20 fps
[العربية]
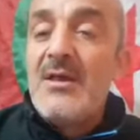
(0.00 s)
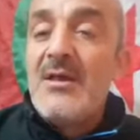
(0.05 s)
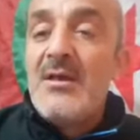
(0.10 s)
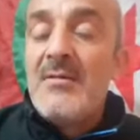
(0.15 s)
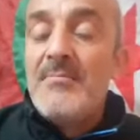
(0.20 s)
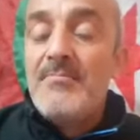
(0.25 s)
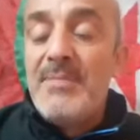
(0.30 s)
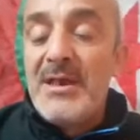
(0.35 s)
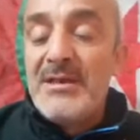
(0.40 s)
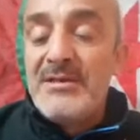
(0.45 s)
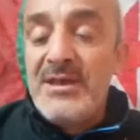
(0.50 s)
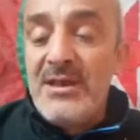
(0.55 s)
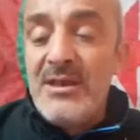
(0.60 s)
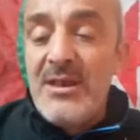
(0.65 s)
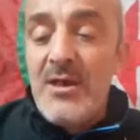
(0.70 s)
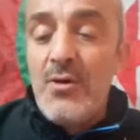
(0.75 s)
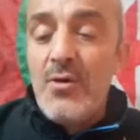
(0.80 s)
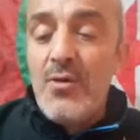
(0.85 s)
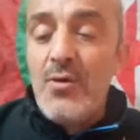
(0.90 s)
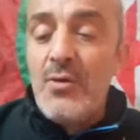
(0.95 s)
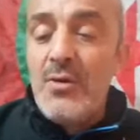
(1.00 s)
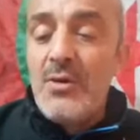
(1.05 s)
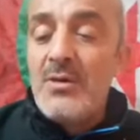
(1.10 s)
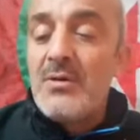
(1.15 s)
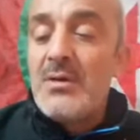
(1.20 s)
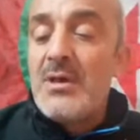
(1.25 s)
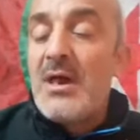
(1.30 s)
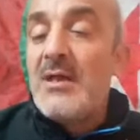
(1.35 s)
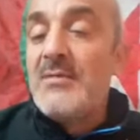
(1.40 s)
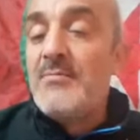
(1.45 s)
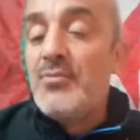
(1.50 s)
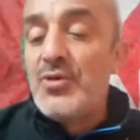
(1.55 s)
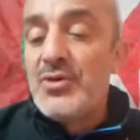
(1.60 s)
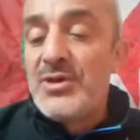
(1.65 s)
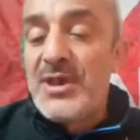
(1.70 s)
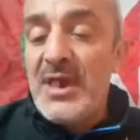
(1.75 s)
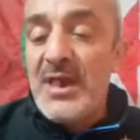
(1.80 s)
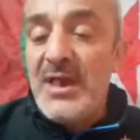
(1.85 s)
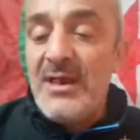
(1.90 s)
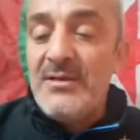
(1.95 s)
بديله
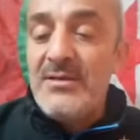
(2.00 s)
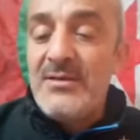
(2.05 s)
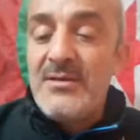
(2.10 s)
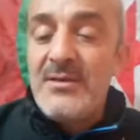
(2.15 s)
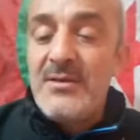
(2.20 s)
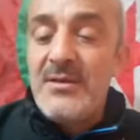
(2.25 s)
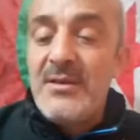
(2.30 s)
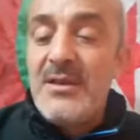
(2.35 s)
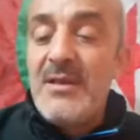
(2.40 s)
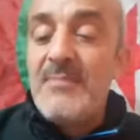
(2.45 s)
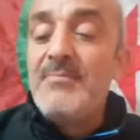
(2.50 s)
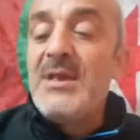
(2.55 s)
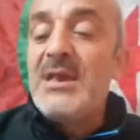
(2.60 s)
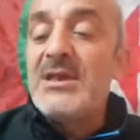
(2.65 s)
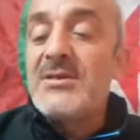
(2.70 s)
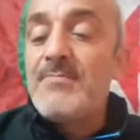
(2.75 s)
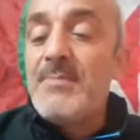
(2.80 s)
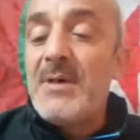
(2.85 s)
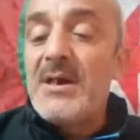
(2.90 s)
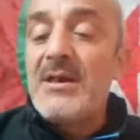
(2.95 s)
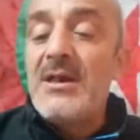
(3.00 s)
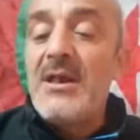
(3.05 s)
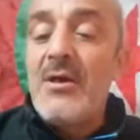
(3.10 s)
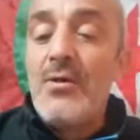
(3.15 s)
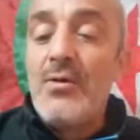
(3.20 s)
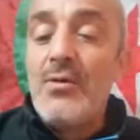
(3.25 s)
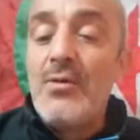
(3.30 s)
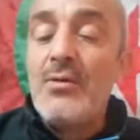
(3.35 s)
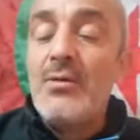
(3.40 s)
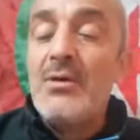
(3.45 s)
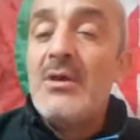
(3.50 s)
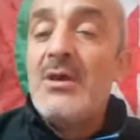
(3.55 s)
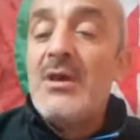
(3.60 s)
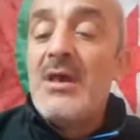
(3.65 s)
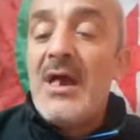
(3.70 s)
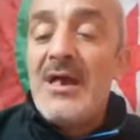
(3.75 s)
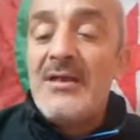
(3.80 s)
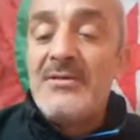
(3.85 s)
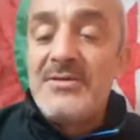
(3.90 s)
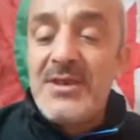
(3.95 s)
المساعد لم يسبق له
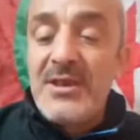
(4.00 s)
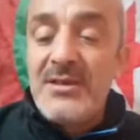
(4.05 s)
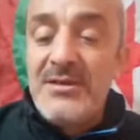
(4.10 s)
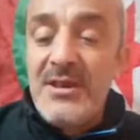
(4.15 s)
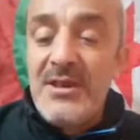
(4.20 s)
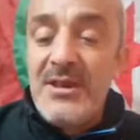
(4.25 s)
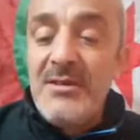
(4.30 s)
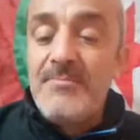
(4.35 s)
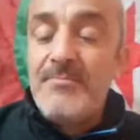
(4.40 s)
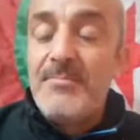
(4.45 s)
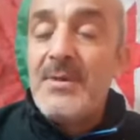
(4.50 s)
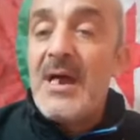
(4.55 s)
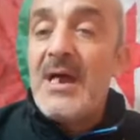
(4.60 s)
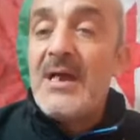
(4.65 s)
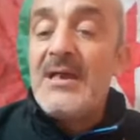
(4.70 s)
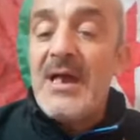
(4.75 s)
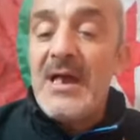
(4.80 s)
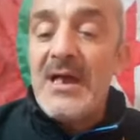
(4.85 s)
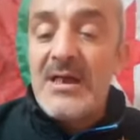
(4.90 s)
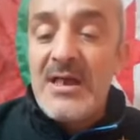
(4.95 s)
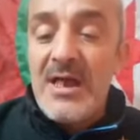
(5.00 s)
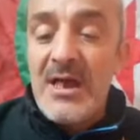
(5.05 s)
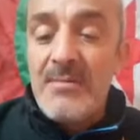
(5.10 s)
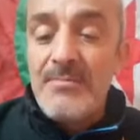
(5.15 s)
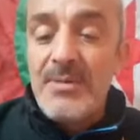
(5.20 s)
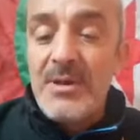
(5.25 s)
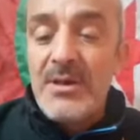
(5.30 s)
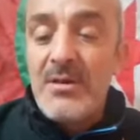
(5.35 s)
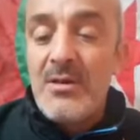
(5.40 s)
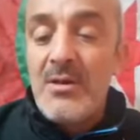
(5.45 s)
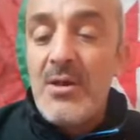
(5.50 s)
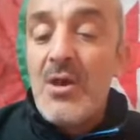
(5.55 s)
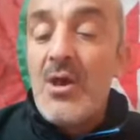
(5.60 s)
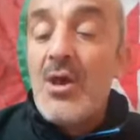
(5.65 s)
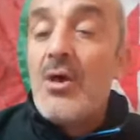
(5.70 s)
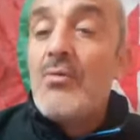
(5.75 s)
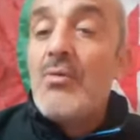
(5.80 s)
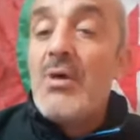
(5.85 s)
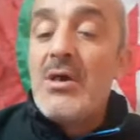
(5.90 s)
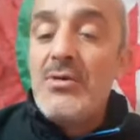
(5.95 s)
التدريب الأكابر
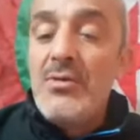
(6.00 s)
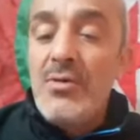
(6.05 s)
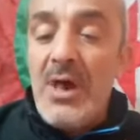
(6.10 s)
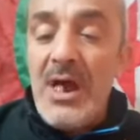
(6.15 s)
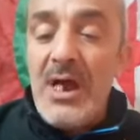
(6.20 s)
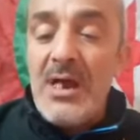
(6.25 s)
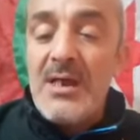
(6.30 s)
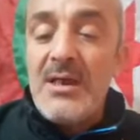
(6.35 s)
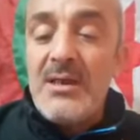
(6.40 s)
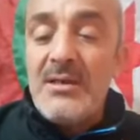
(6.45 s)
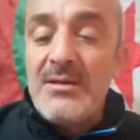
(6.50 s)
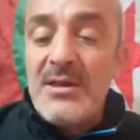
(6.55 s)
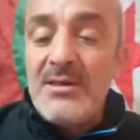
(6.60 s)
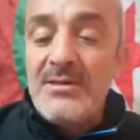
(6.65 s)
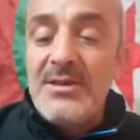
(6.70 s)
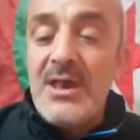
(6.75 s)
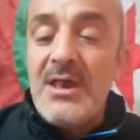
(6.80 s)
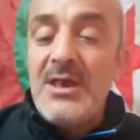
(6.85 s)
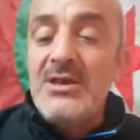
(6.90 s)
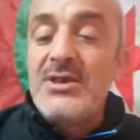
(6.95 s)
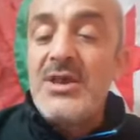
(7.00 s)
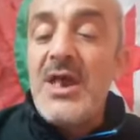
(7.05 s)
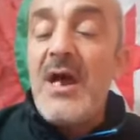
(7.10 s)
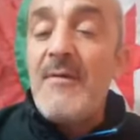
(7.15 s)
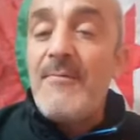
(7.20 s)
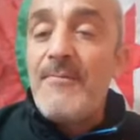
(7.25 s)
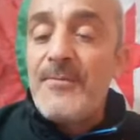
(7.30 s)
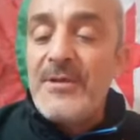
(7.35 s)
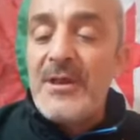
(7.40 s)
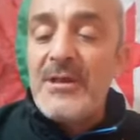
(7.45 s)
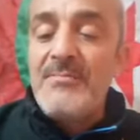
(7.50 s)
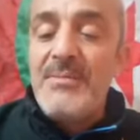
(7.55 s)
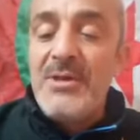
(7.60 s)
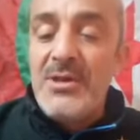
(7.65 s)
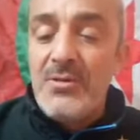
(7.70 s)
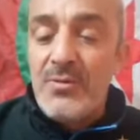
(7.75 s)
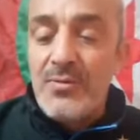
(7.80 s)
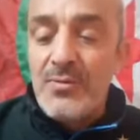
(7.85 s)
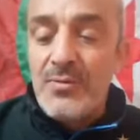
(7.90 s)
ويحقق نتائج أفضل منه